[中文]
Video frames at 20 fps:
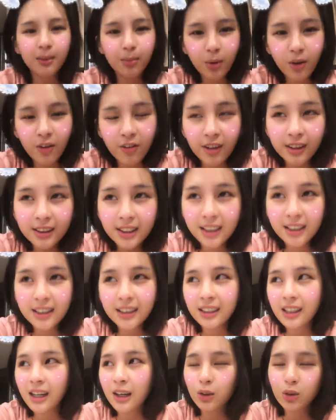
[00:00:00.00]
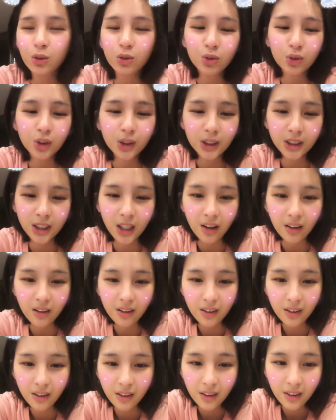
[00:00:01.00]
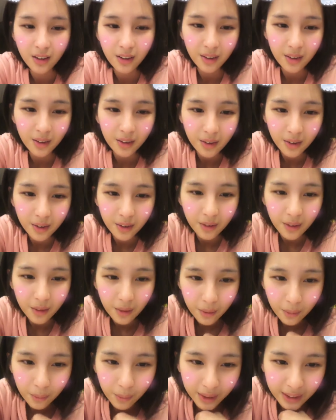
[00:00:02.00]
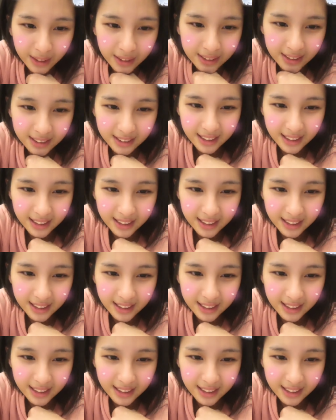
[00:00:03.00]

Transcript: 播放在这，然后去睡觉。我一直